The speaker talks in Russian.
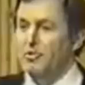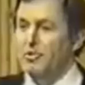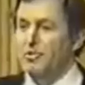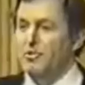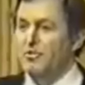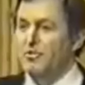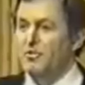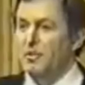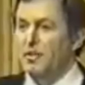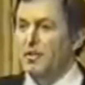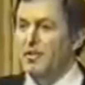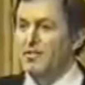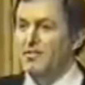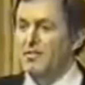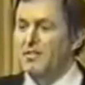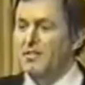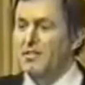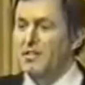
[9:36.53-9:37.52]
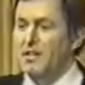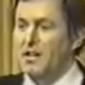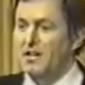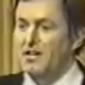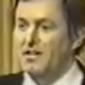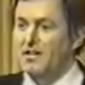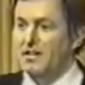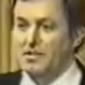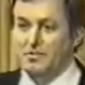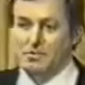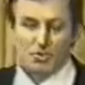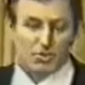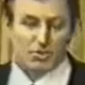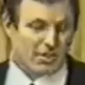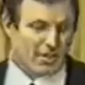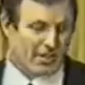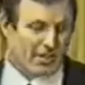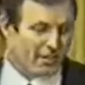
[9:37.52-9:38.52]
потому что Творец
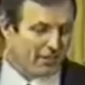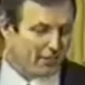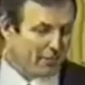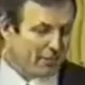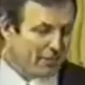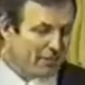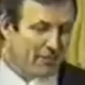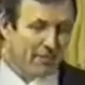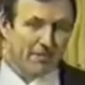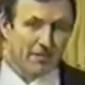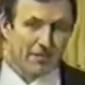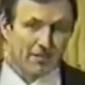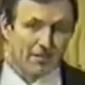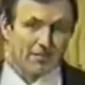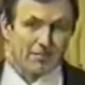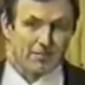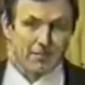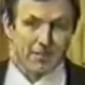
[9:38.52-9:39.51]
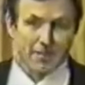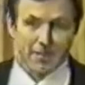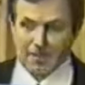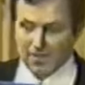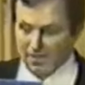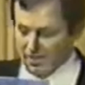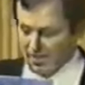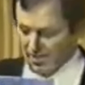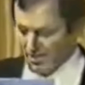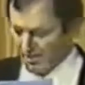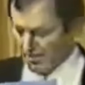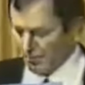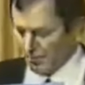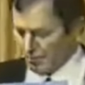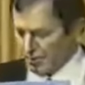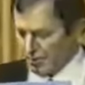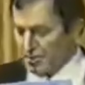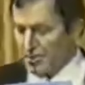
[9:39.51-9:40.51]
гениален, а все гениальное в простоте.
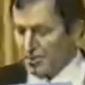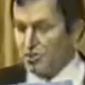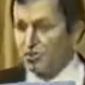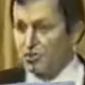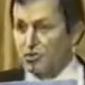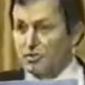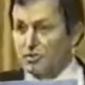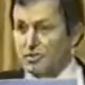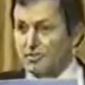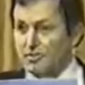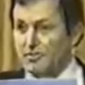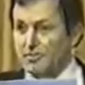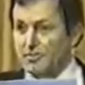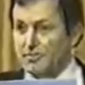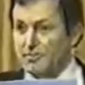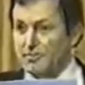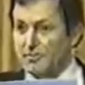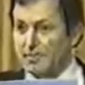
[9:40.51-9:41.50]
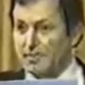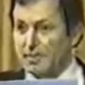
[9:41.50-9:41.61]
Вот наше Солнце.